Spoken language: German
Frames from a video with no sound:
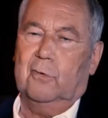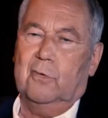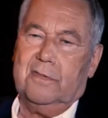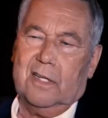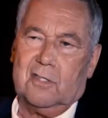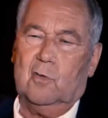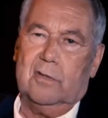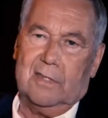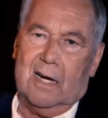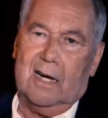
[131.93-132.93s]
wohnten ja
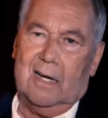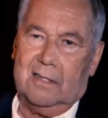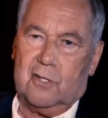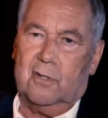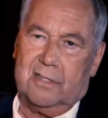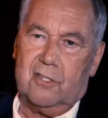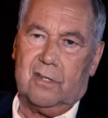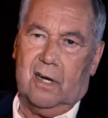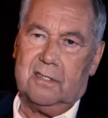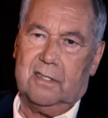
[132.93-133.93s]
so nah an der
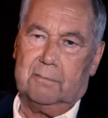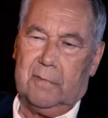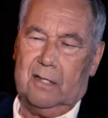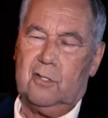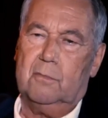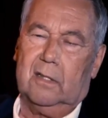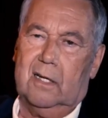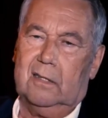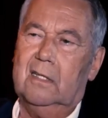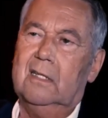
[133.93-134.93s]
Chausseestraße, an dem
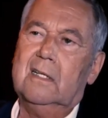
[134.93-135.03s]
Grenzübergang,